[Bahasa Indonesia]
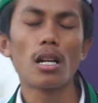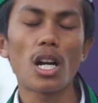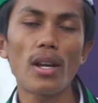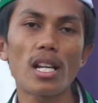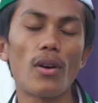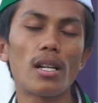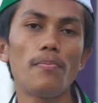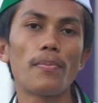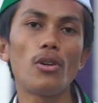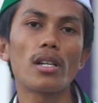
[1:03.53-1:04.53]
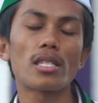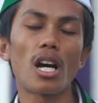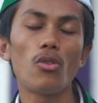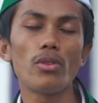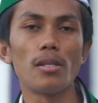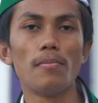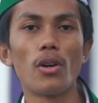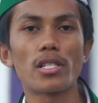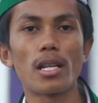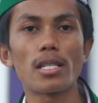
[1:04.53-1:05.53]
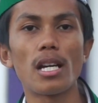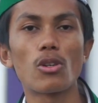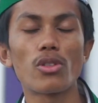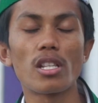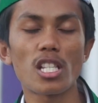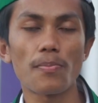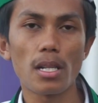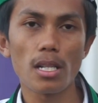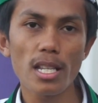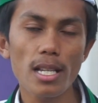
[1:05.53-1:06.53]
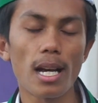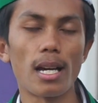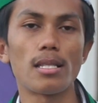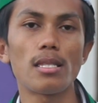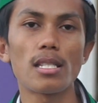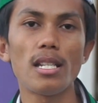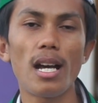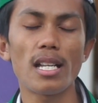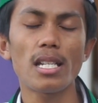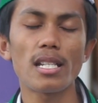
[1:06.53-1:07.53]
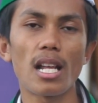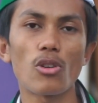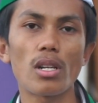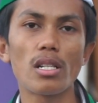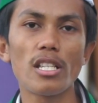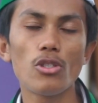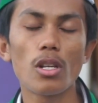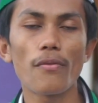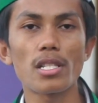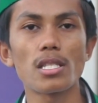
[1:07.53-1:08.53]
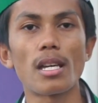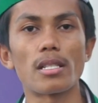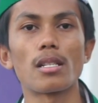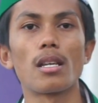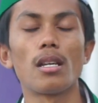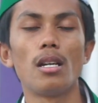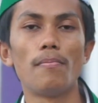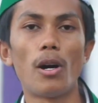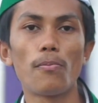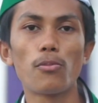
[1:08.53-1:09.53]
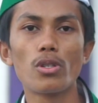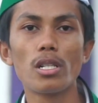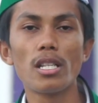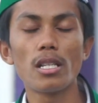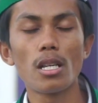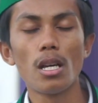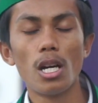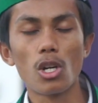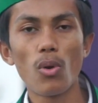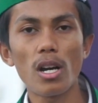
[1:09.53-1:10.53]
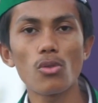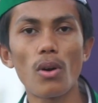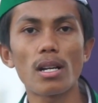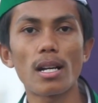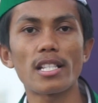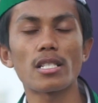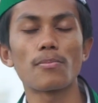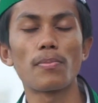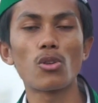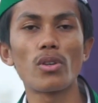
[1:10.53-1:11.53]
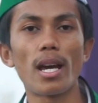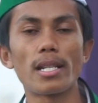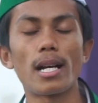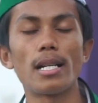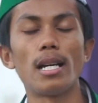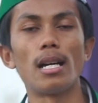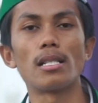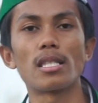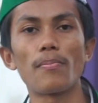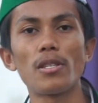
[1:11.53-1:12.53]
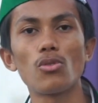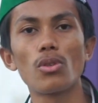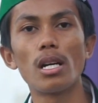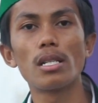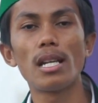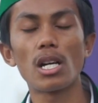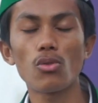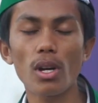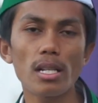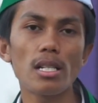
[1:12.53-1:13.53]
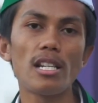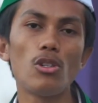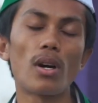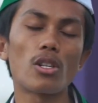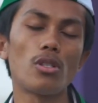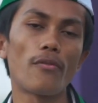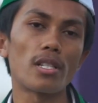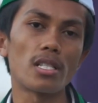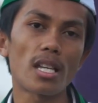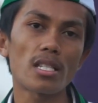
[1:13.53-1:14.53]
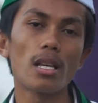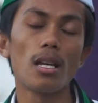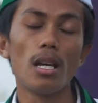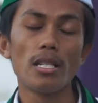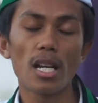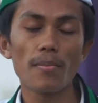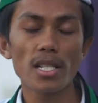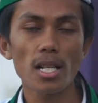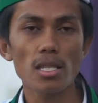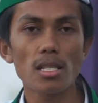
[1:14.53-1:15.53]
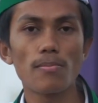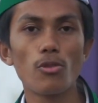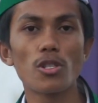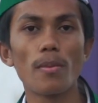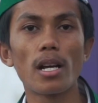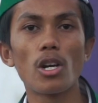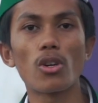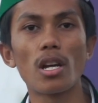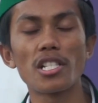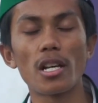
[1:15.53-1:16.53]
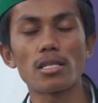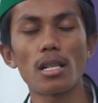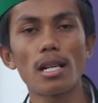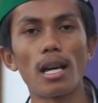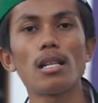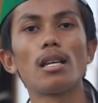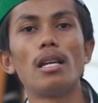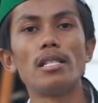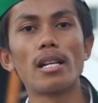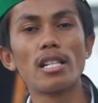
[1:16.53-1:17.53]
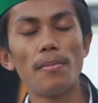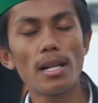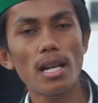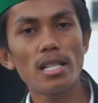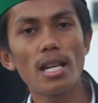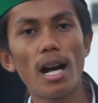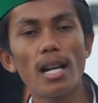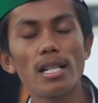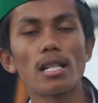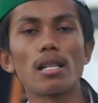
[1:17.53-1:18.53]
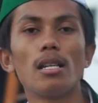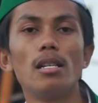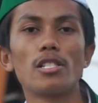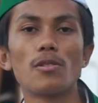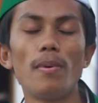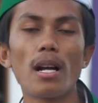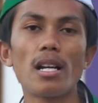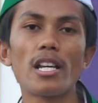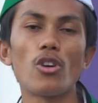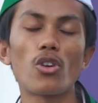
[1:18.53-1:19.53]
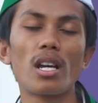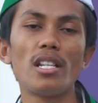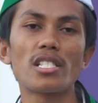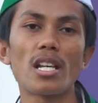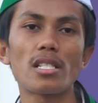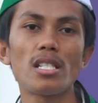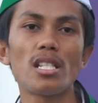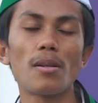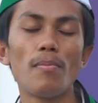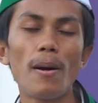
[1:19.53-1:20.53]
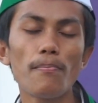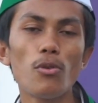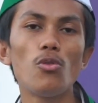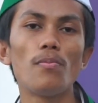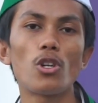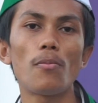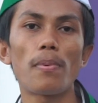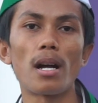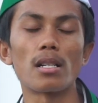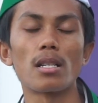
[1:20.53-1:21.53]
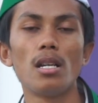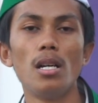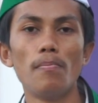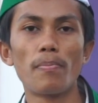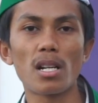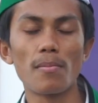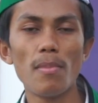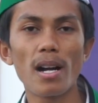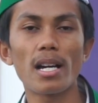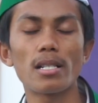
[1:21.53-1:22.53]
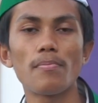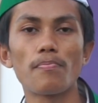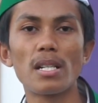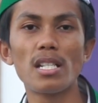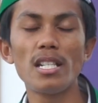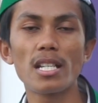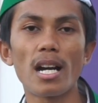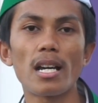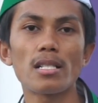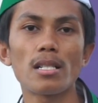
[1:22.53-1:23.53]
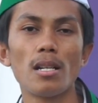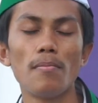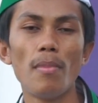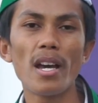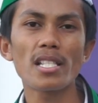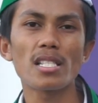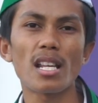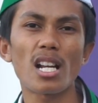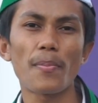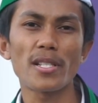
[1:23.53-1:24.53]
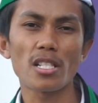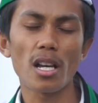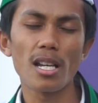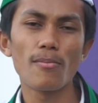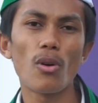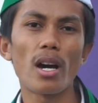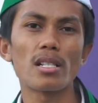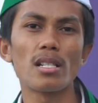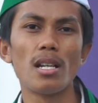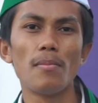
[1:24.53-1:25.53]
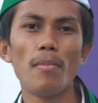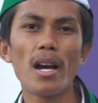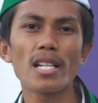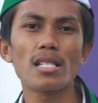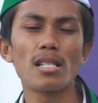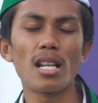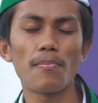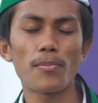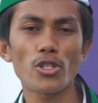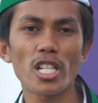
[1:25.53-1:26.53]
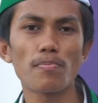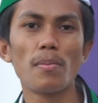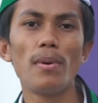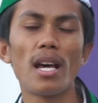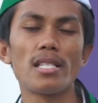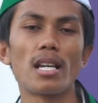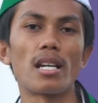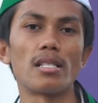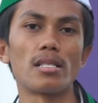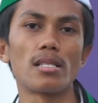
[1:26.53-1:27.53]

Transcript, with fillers: Kawan-kawan, perlu diketahui bahwasanya rutinitas pendidikan tidak hanya dilakukan di universitas maupun di ruang-ruang kelas perkuliahan yang ada, tetapi juga dilakukan di luar universitas yang biasa kita sebut sebagai organisasi eksternal yang dimana ia hadir sebagai organisasi yang mampu menopang perkembangan pendidikan baik secara kapasitas keilmuan, baik dalam proses pembelajaran.